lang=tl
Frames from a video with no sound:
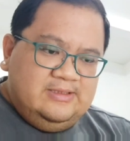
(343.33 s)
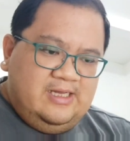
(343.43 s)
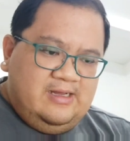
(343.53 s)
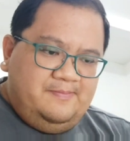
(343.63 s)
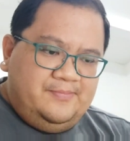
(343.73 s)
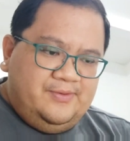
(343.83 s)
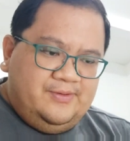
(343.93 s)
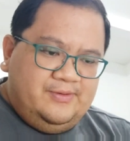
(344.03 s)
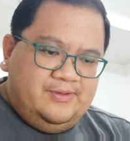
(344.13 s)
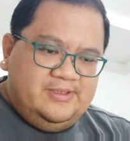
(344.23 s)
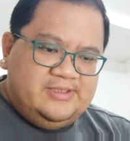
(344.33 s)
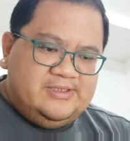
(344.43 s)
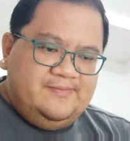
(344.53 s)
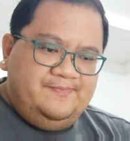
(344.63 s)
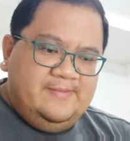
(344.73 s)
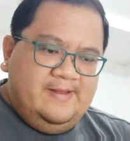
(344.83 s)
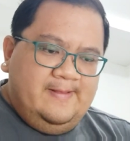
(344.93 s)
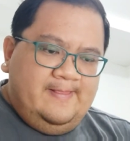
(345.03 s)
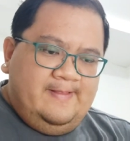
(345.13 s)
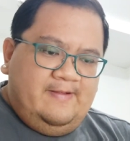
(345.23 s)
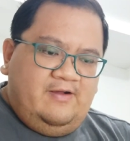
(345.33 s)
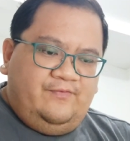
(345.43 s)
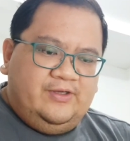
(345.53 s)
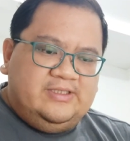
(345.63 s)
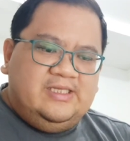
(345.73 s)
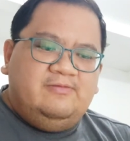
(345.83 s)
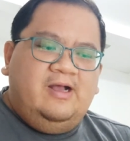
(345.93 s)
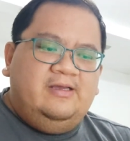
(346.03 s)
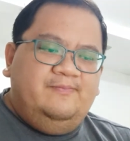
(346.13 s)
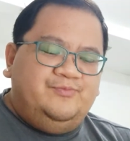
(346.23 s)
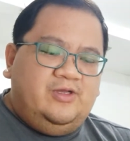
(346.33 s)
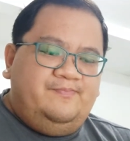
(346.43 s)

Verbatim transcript: Tapos, for, ay,